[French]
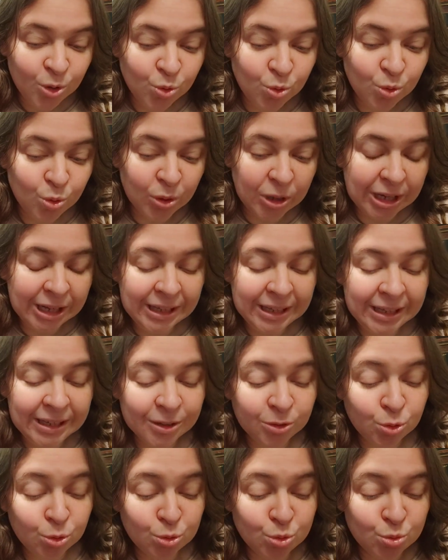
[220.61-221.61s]
de
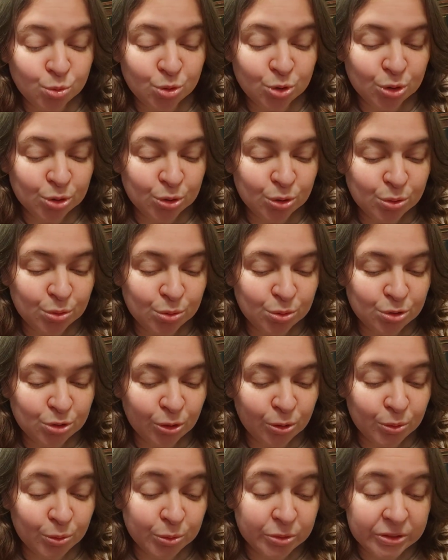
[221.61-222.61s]
rires, de sous-entendus
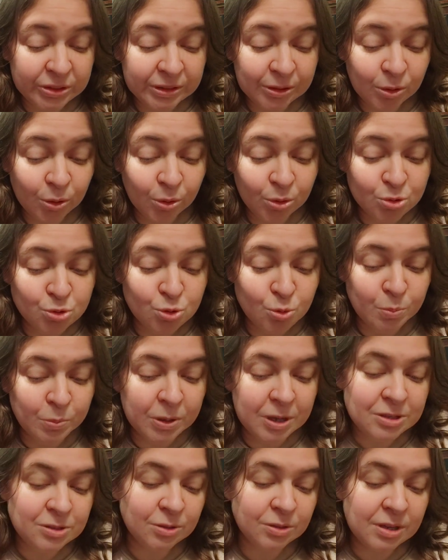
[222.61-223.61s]
sans conséquence, de
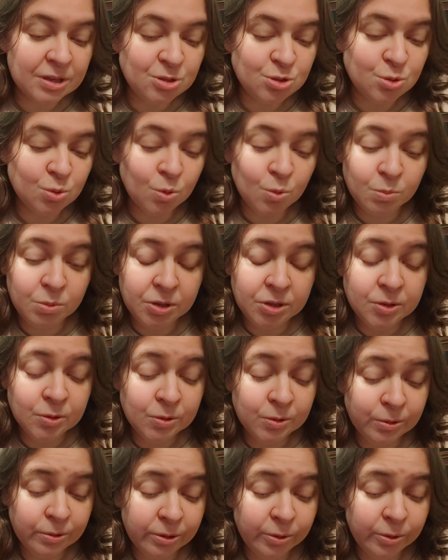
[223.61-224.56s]
présentations oubliées,